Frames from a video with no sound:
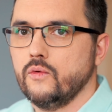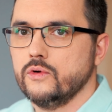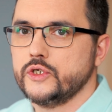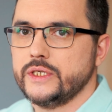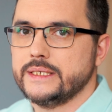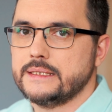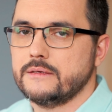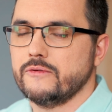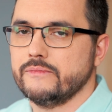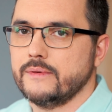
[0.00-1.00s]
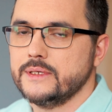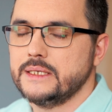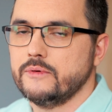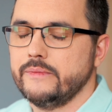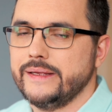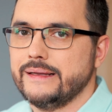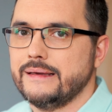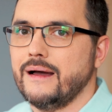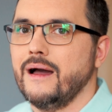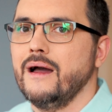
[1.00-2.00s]
łącznie ze stroną pomocy
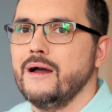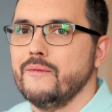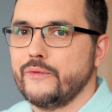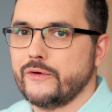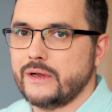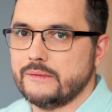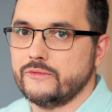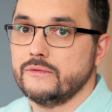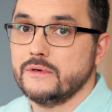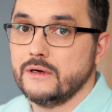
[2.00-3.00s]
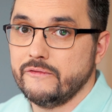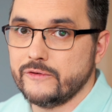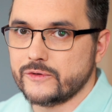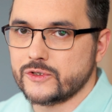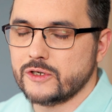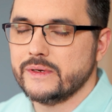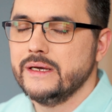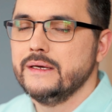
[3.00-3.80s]
pobierania programu Photoshop.